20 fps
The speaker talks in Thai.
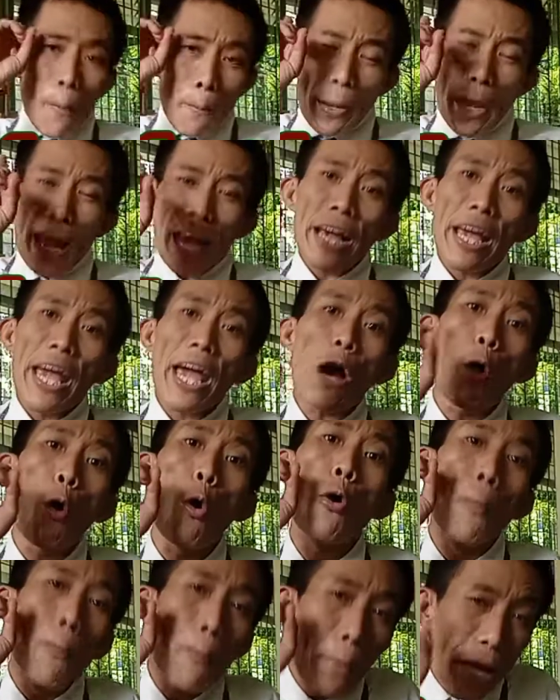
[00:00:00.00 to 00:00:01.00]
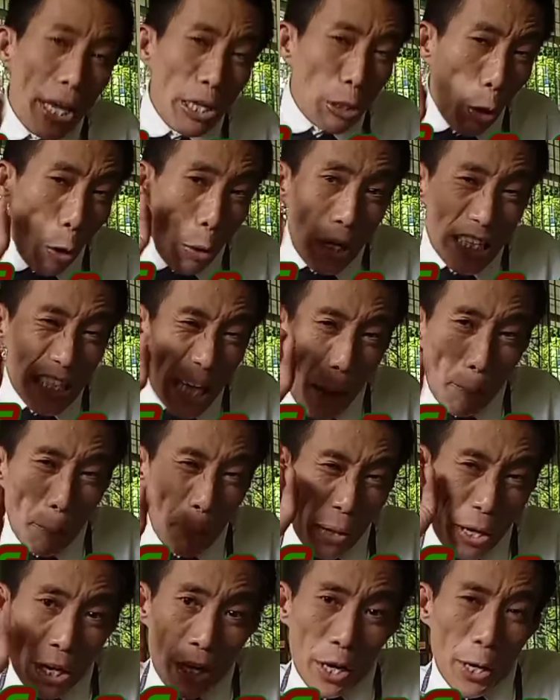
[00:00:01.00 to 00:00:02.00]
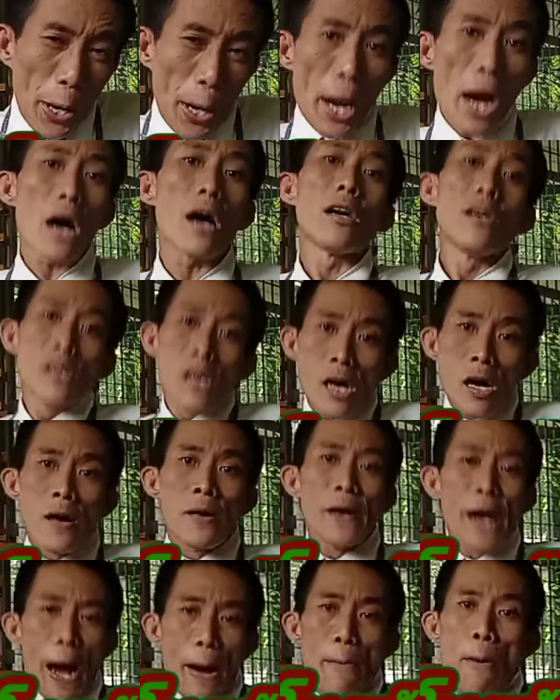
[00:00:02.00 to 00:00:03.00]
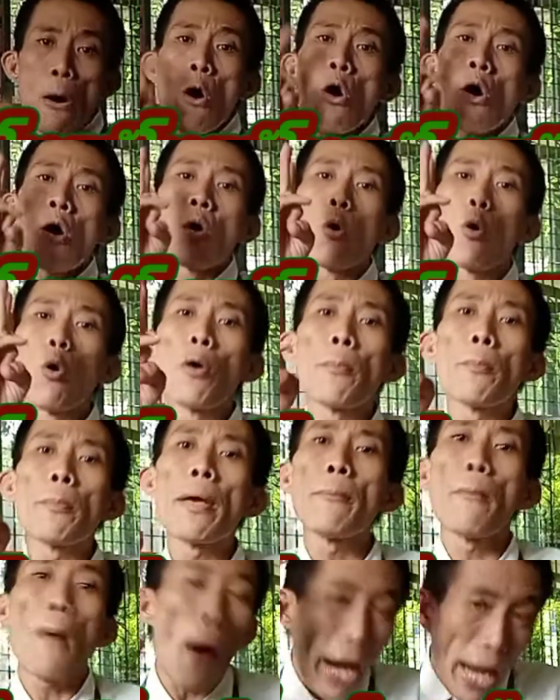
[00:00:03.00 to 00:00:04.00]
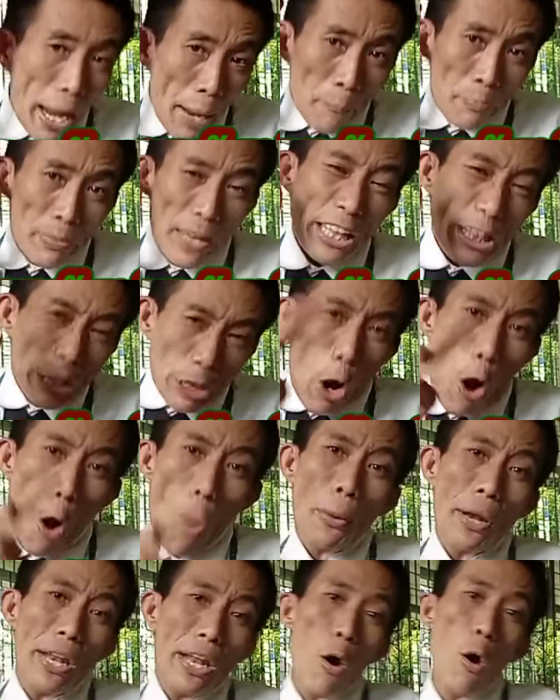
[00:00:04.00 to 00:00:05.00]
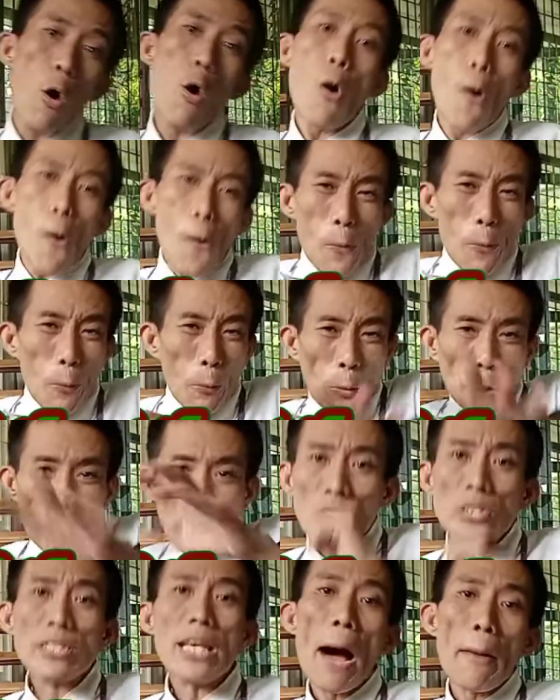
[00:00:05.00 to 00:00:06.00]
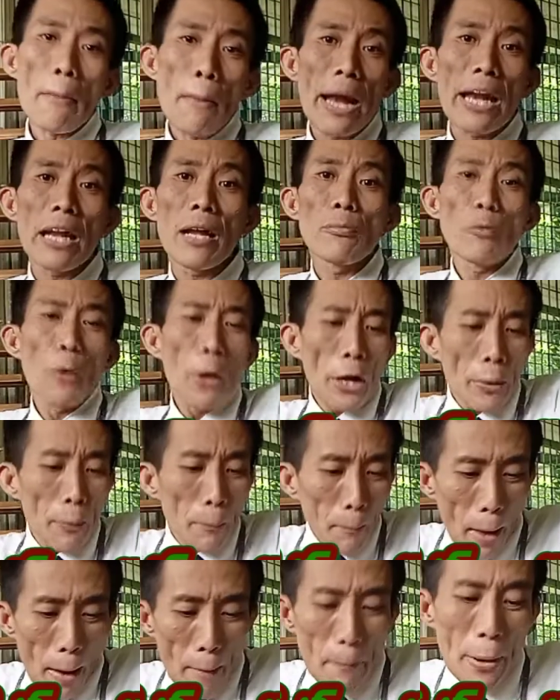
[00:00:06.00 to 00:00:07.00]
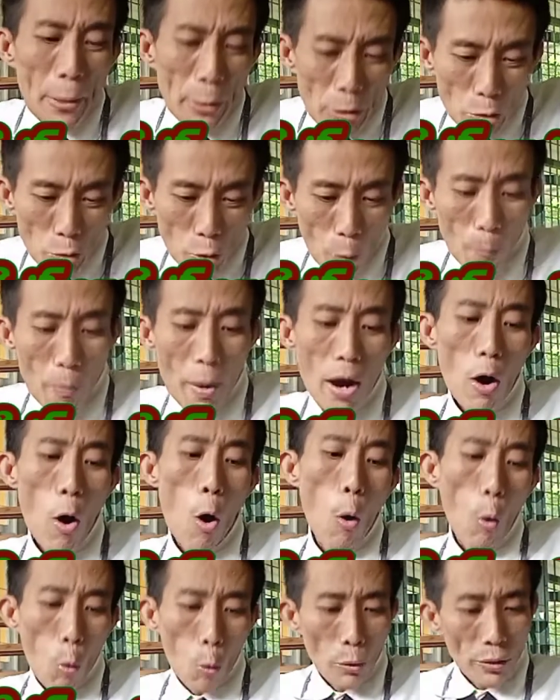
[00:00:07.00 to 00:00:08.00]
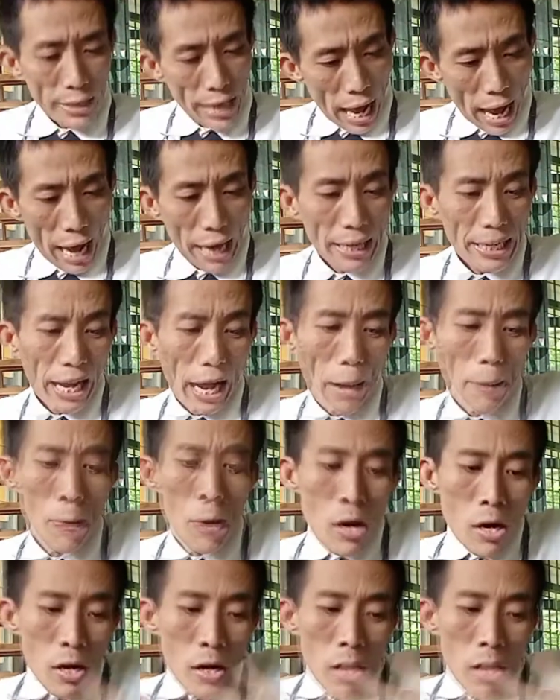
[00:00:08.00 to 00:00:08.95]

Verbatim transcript: เพียงแค่คุณมีโทรศัพท์หนึ่งเครื่องแล้วคุณมีโปรแกรมตัดต่อวิดีโอคุณก็สามารถเริ่มต้นมาเป็นยูทูบเบอร์ของคุณได้นะครับ